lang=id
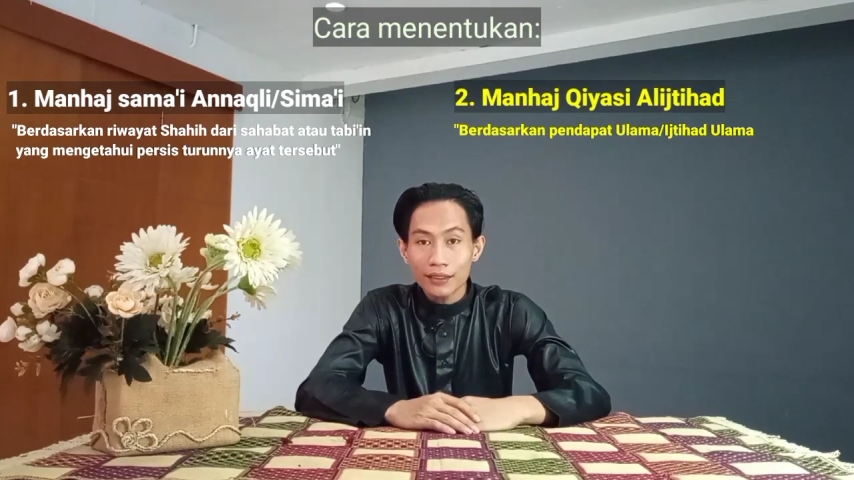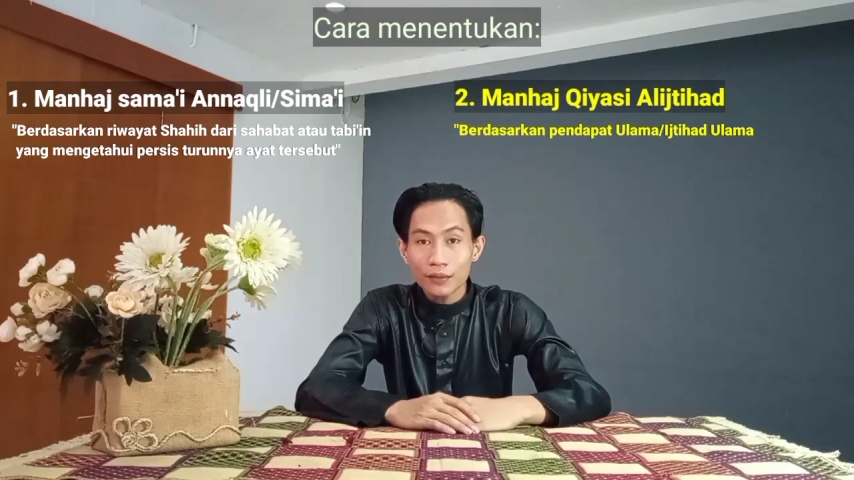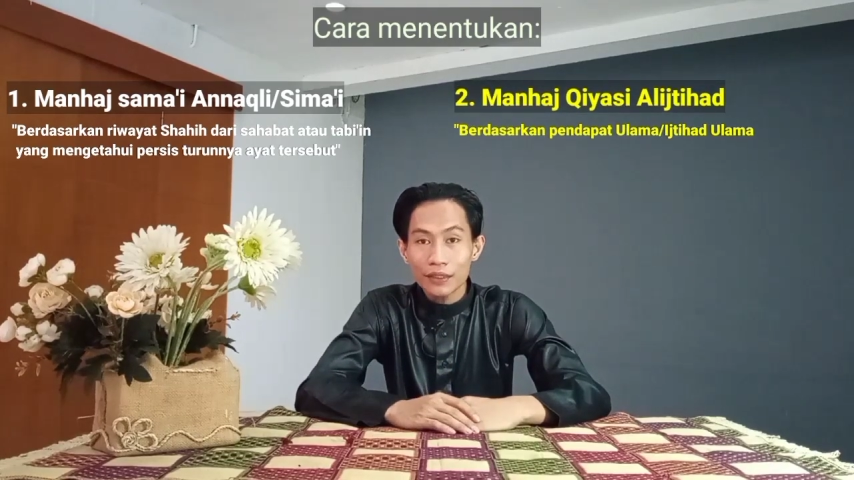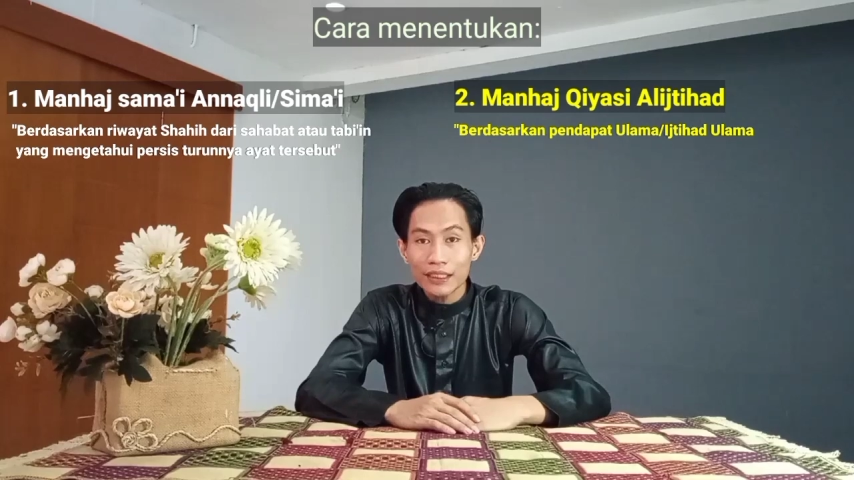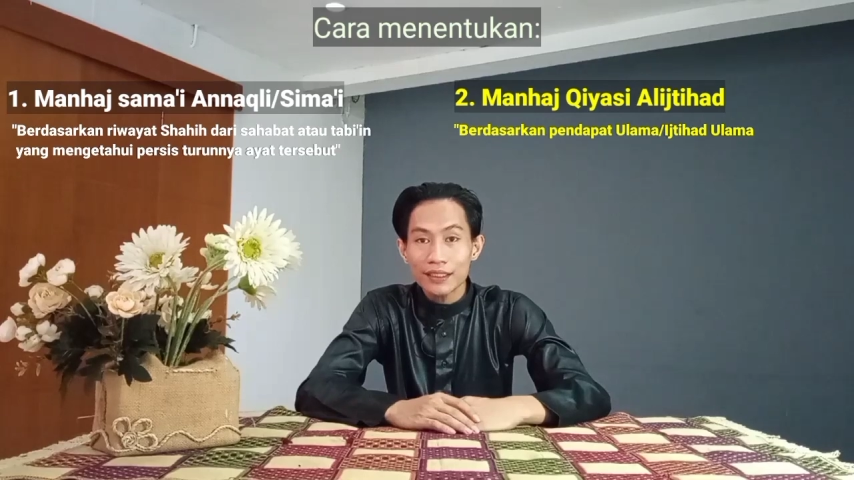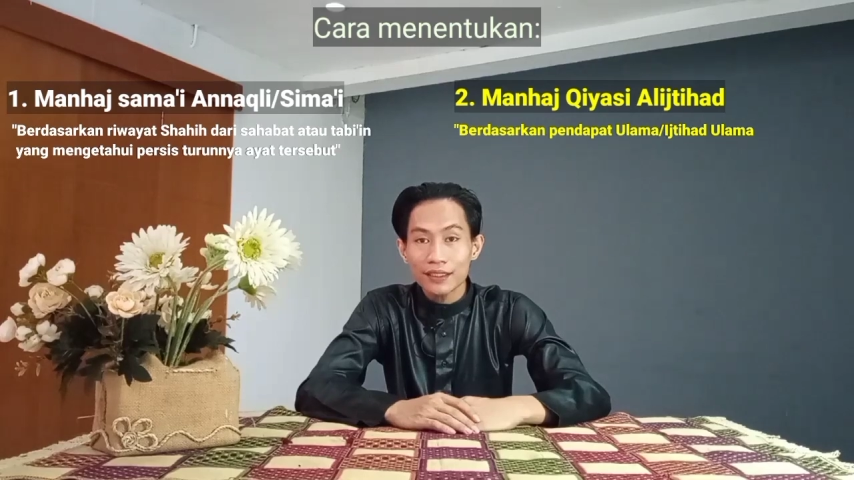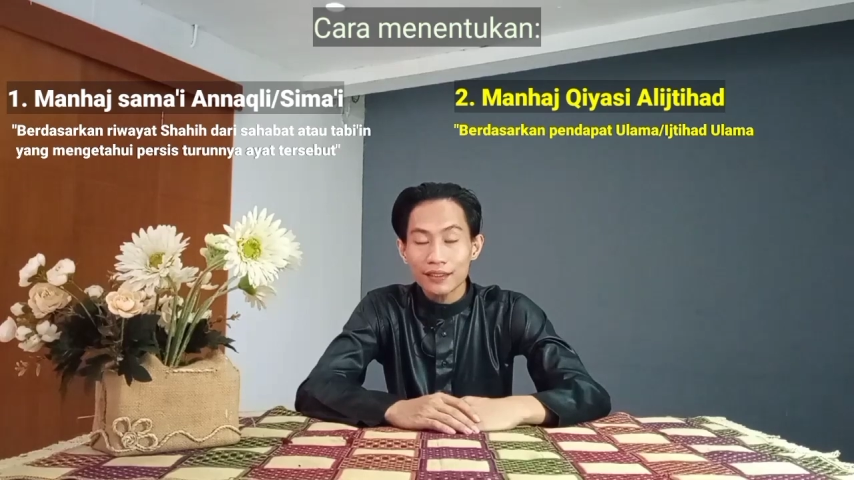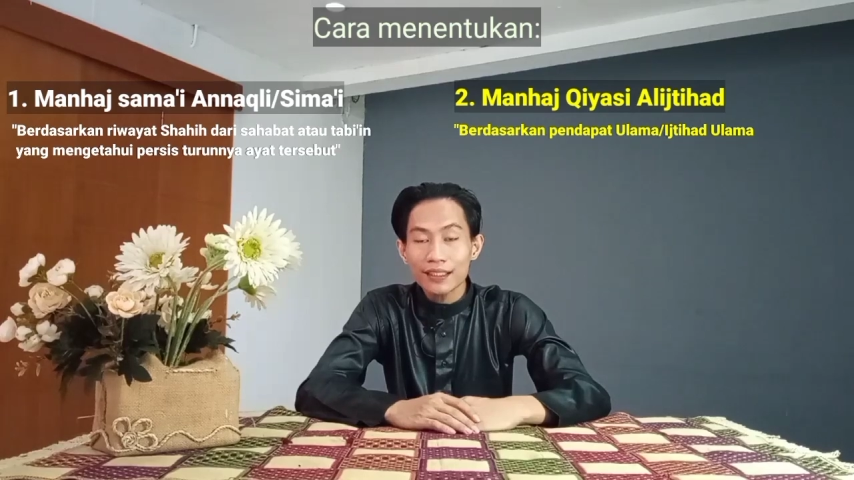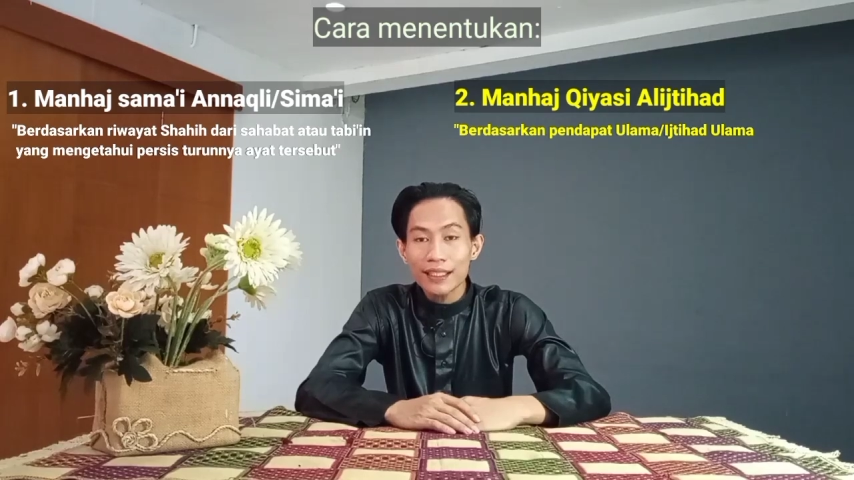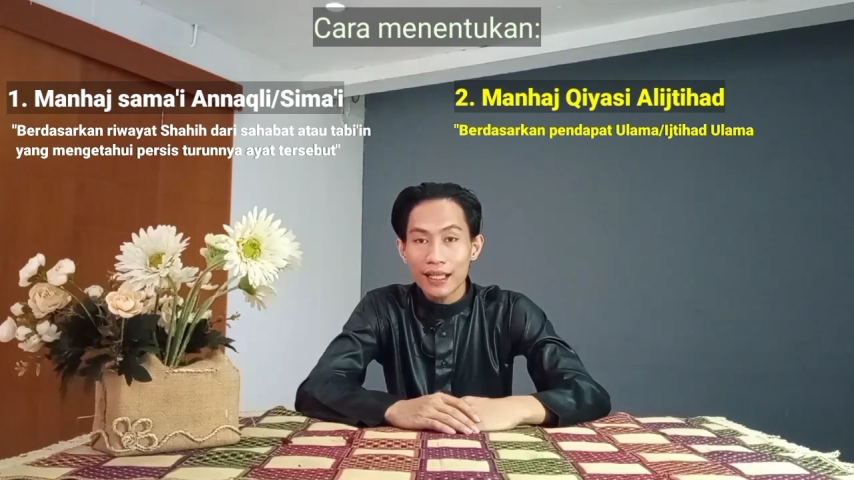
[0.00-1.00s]
atau
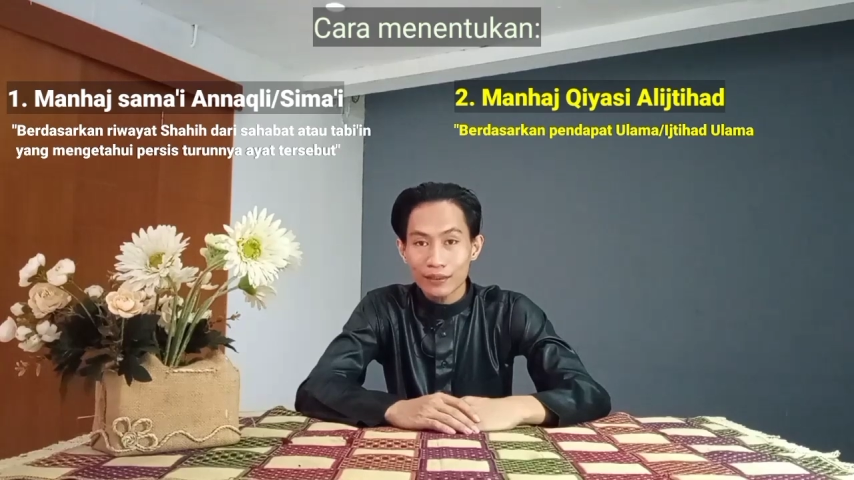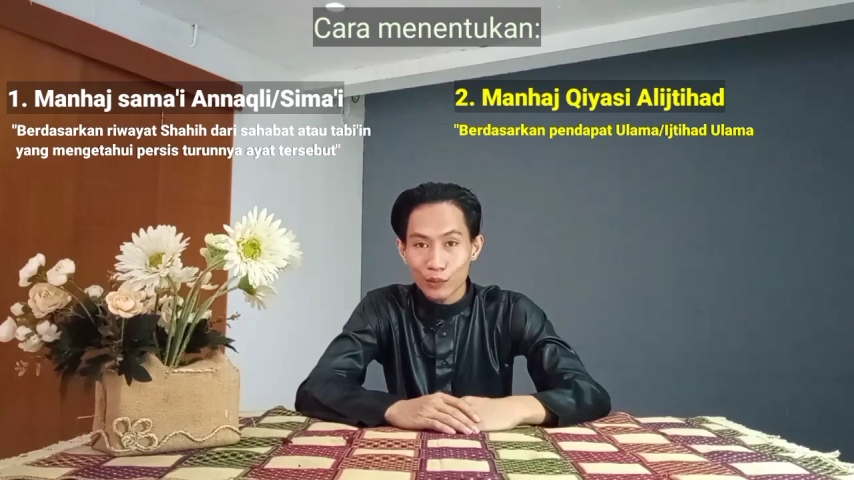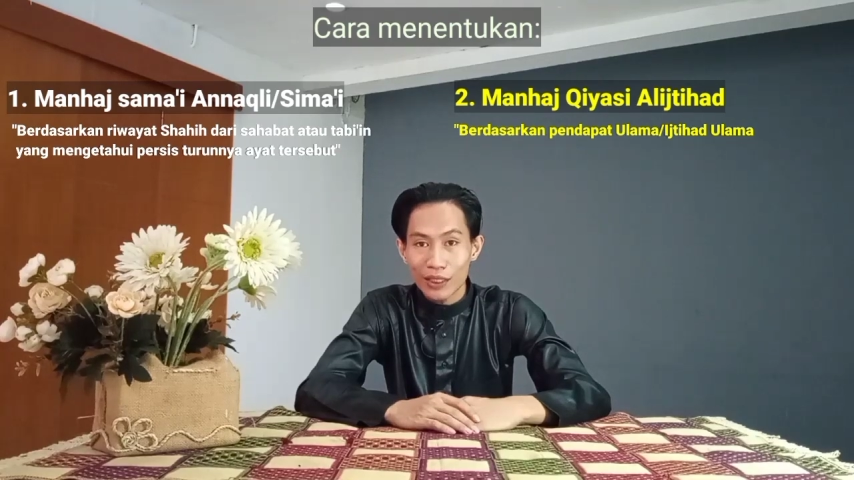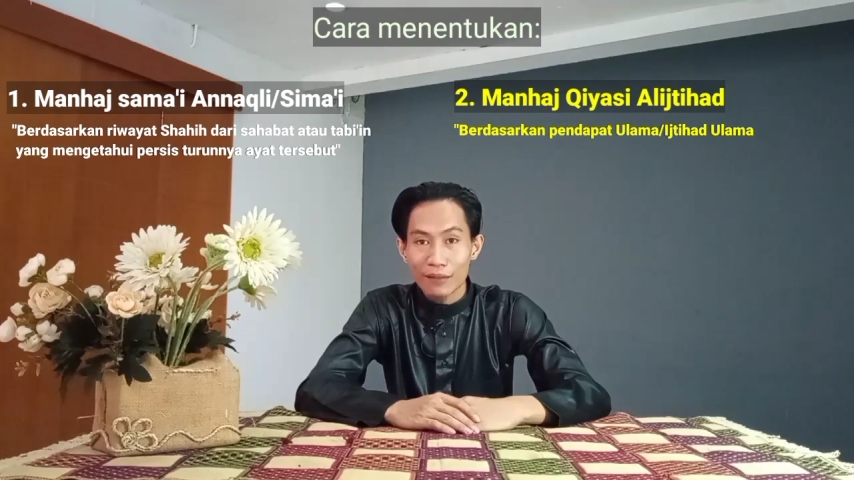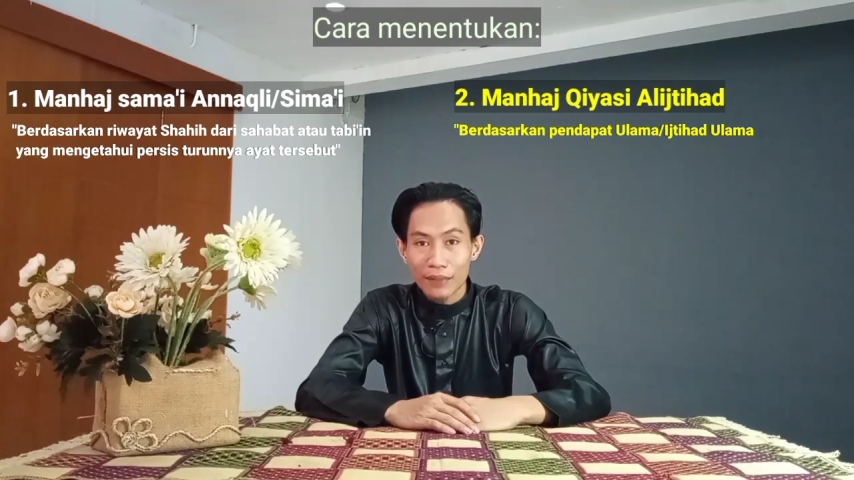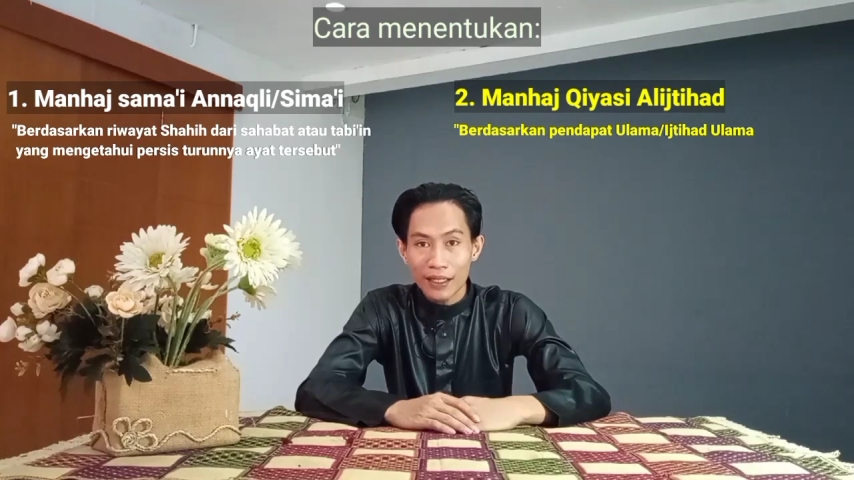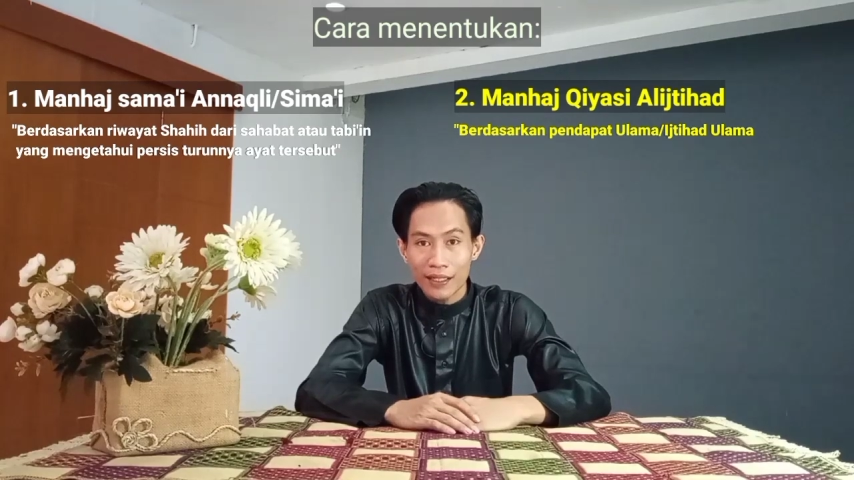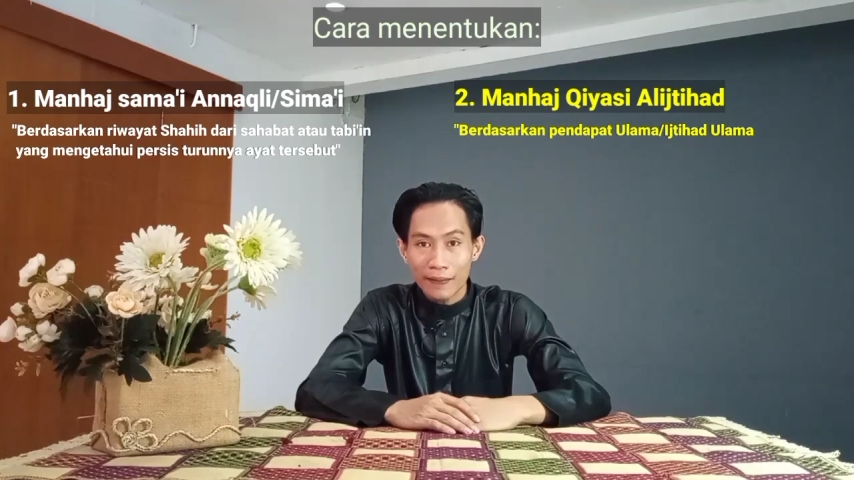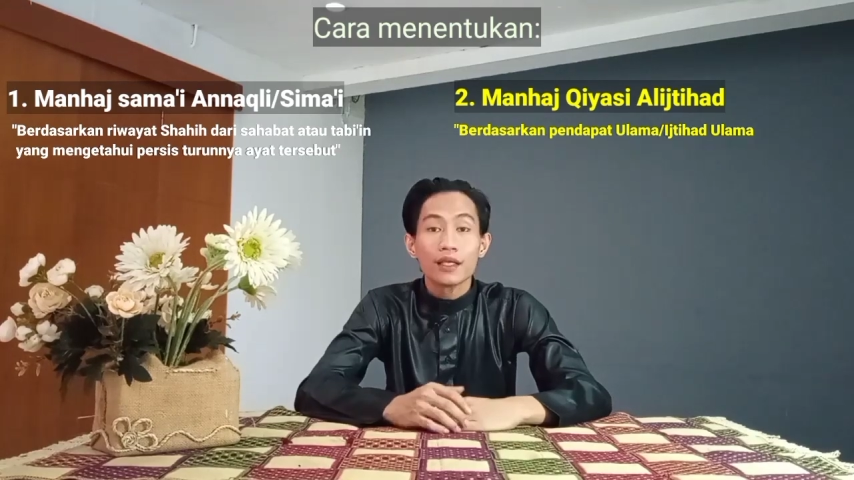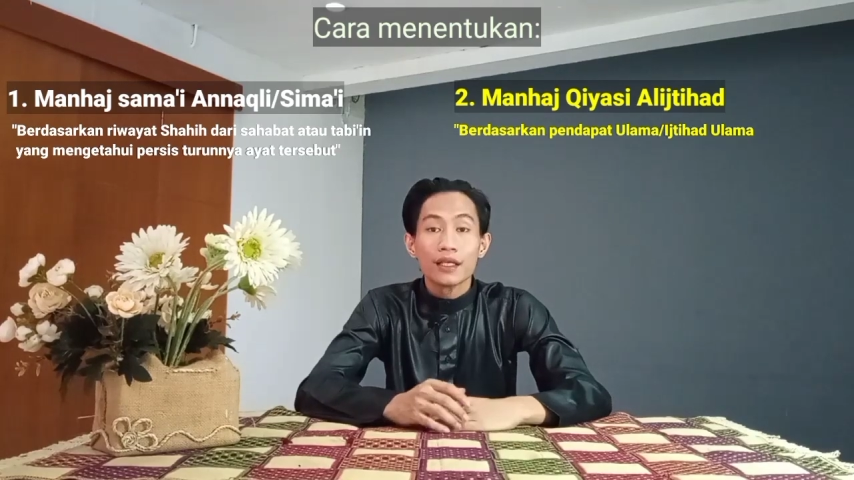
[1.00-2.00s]
ijtihad
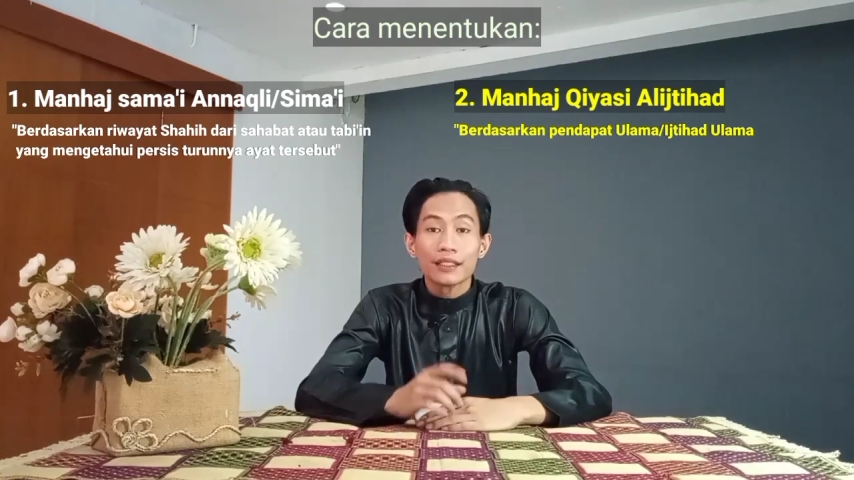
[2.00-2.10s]
ulama.